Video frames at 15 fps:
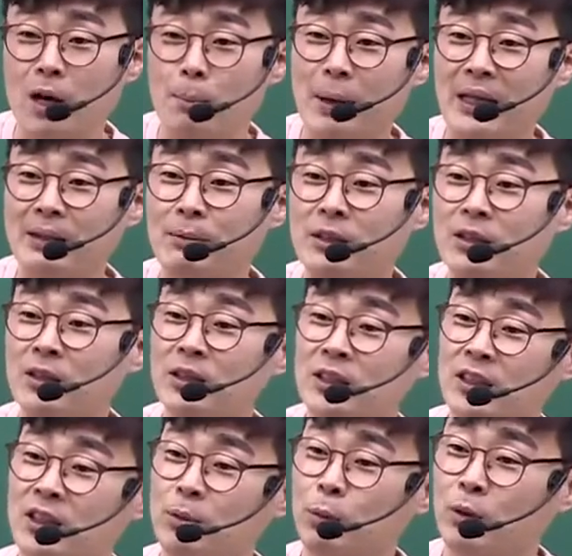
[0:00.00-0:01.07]
배드민턴
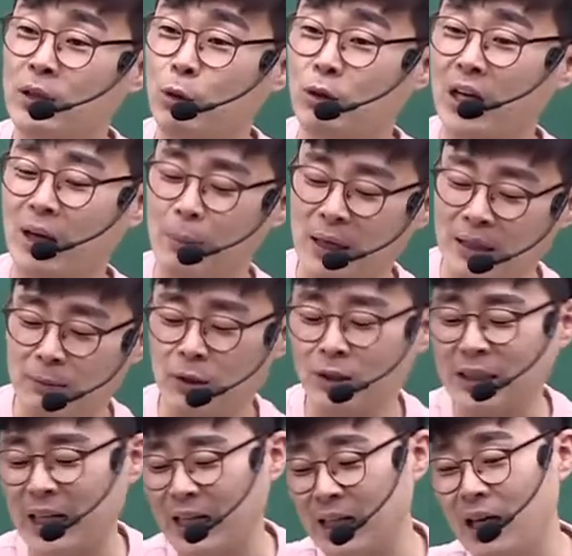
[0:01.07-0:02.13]
치는 걸 본다고 내가 배드민턴
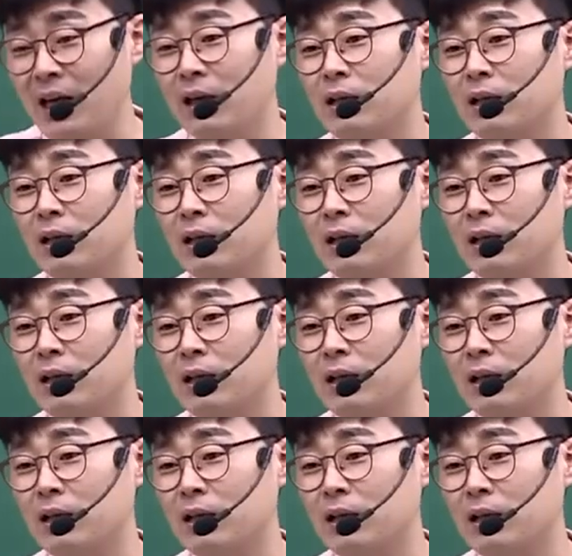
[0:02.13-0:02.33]
잘하나?